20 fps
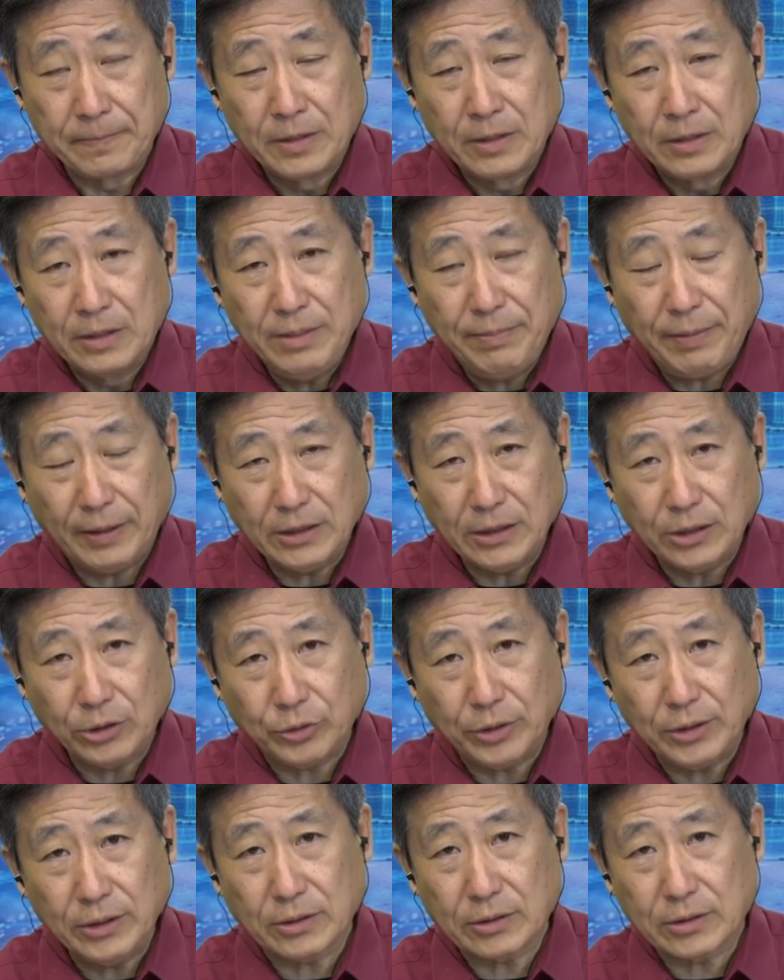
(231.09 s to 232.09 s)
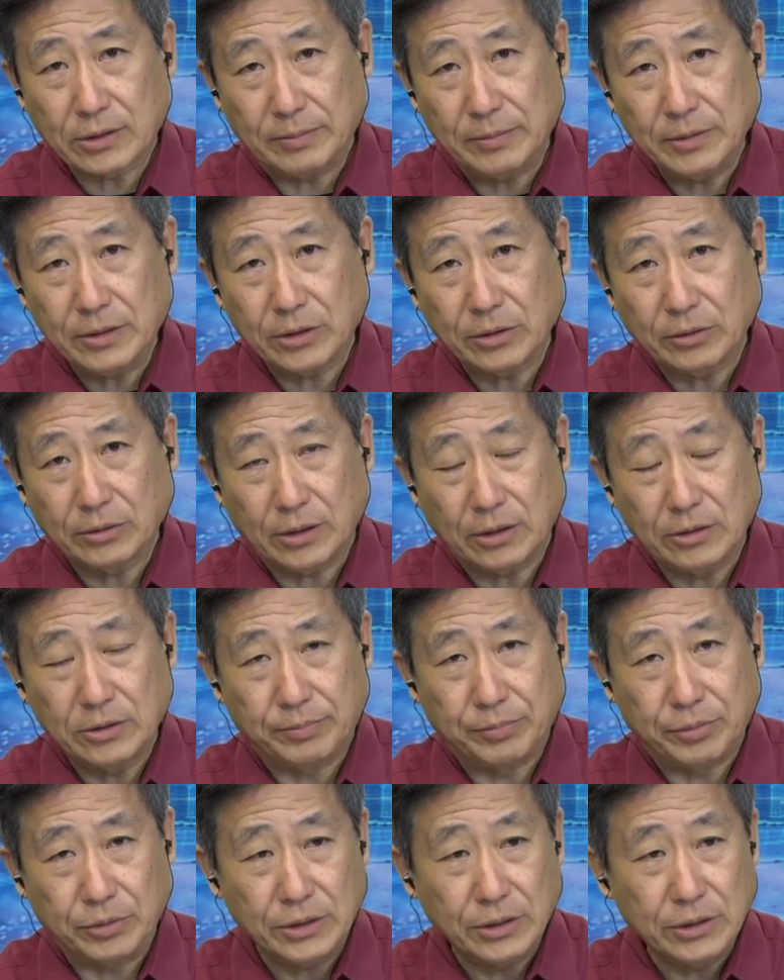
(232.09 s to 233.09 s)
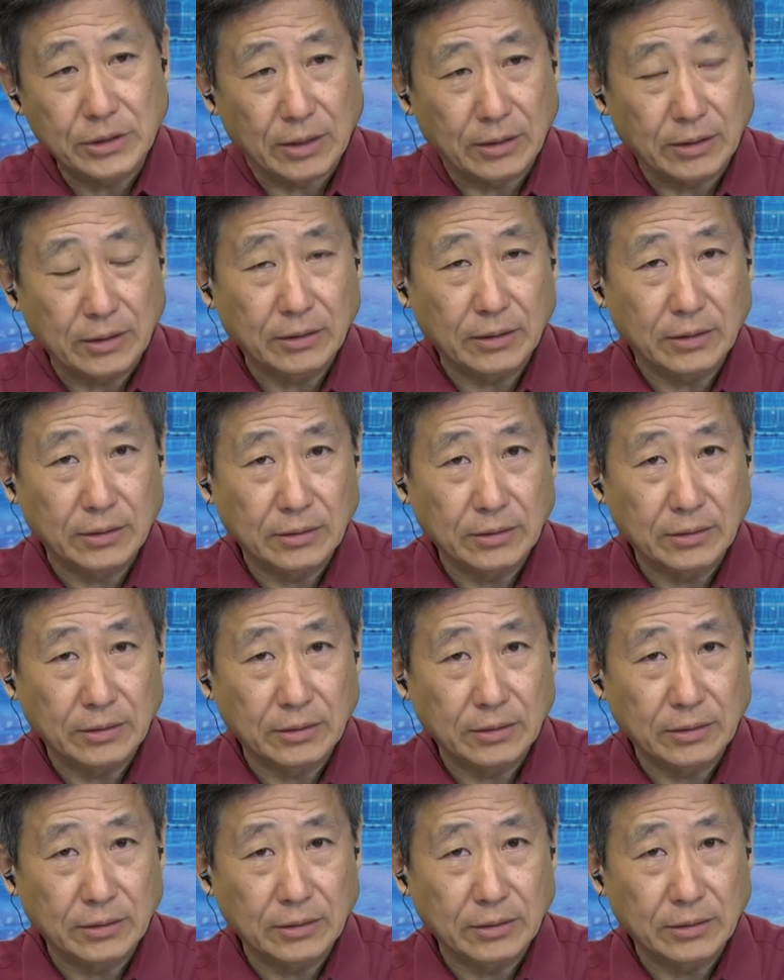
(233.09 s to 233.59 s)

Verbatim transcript: 你把这个推到什么时候，他就不是人了呢？